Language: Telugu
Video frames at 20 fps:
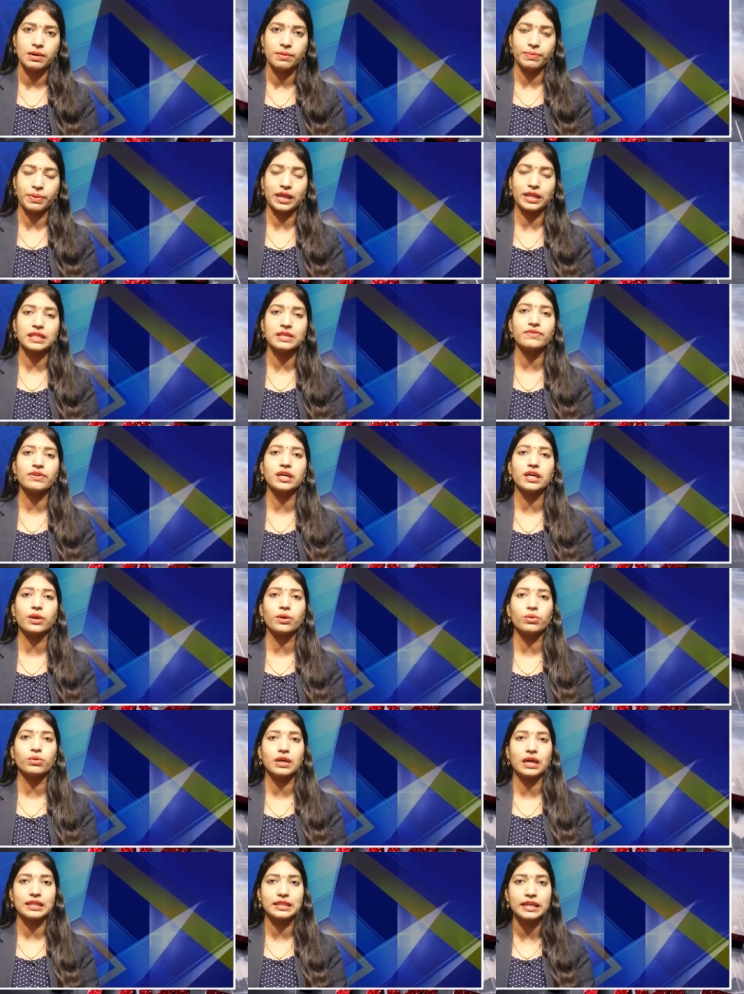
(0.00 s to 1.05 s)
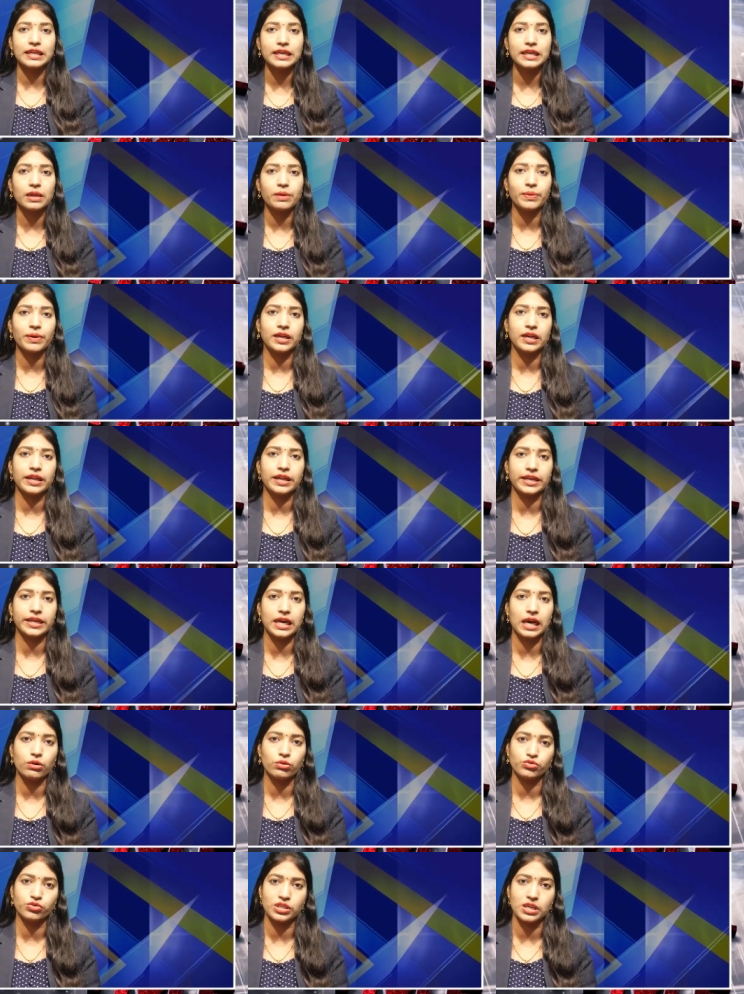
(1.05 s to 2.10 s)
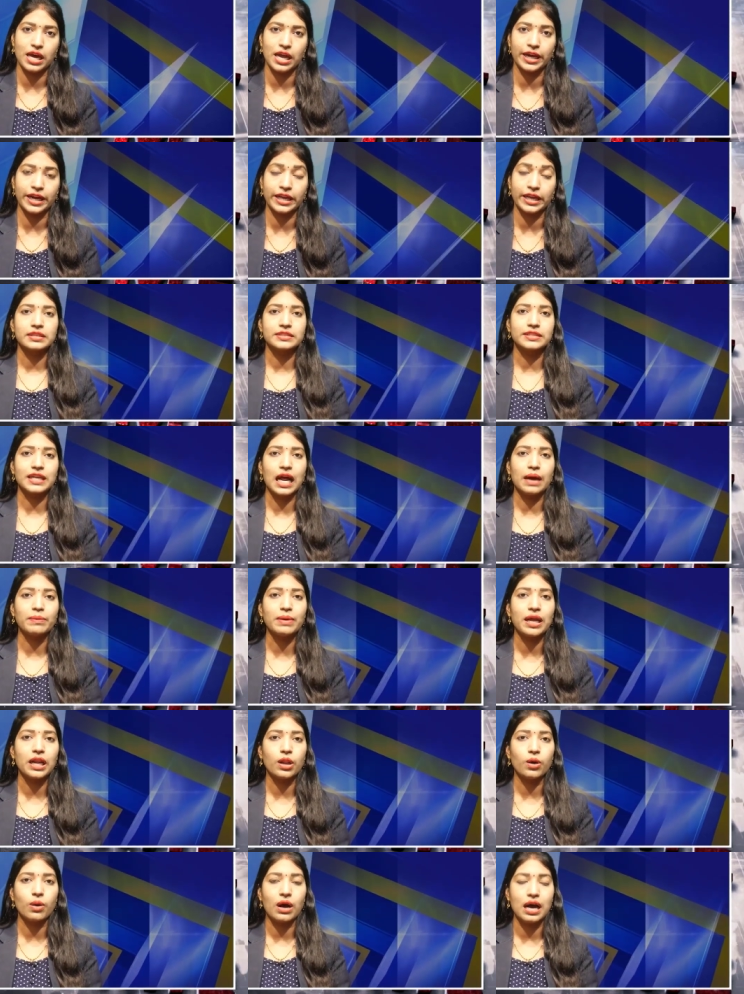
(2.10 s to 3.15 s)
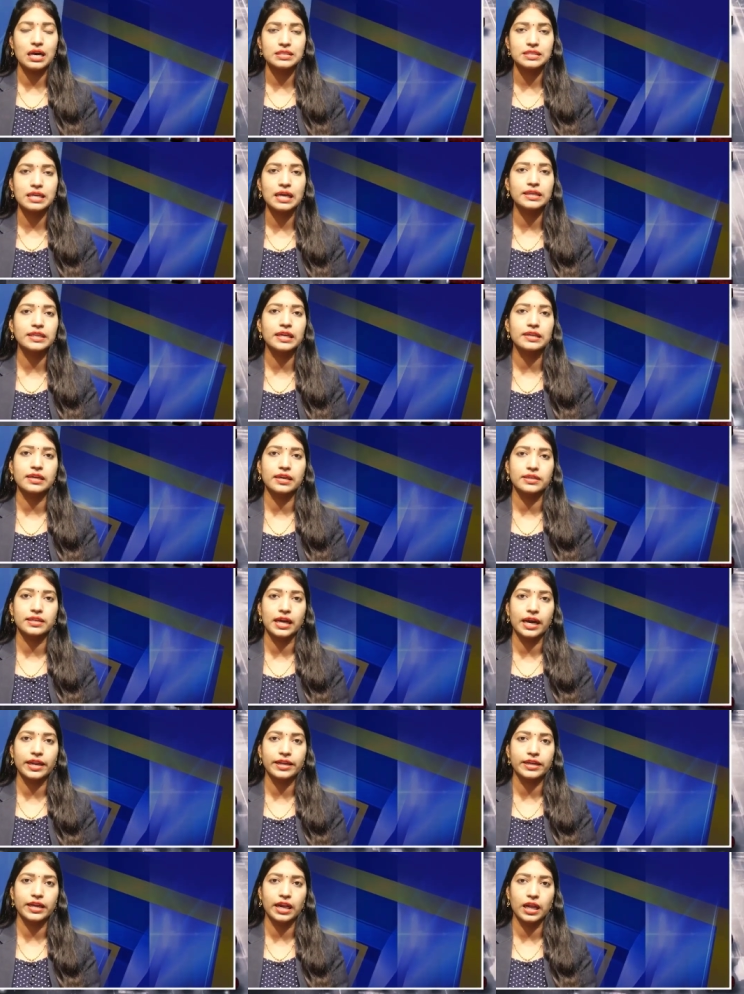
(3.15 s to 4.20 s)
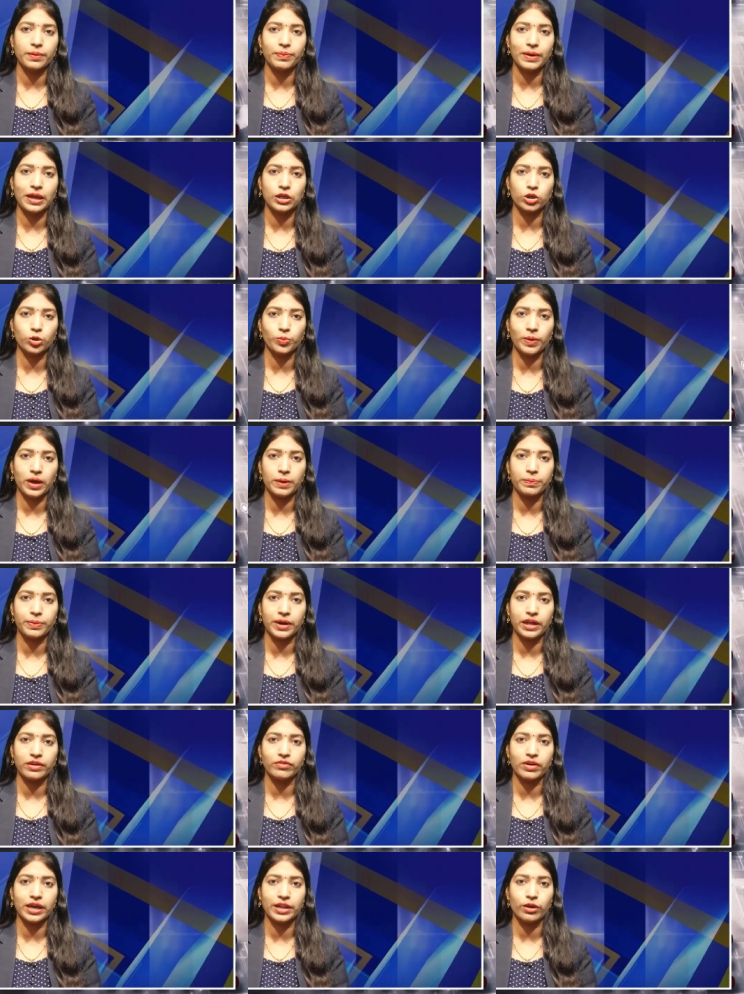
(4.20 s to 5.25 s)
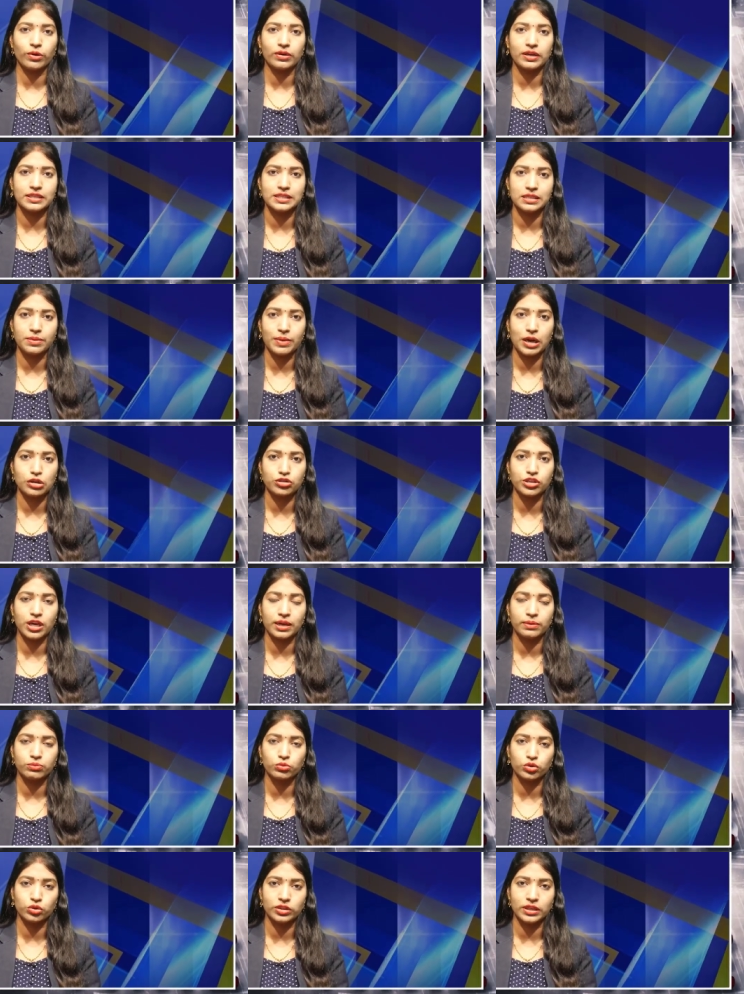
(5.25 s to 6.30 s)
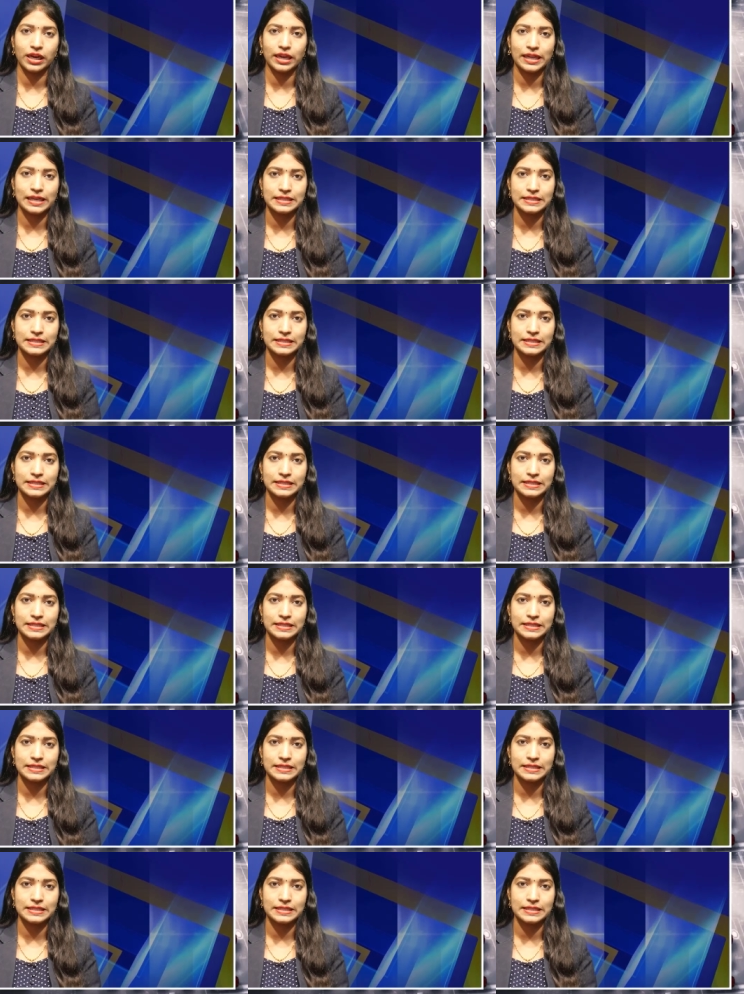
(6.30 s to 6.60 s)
ప్రతి ఒక్కరూ కదలికల పట్ల నిఘా ఉంచాలని గ్రామాల్లో అసాంఘిక కార్యకలాపాలకు పాల్పడే వారి యొక్క సమాచారం ముందుగానే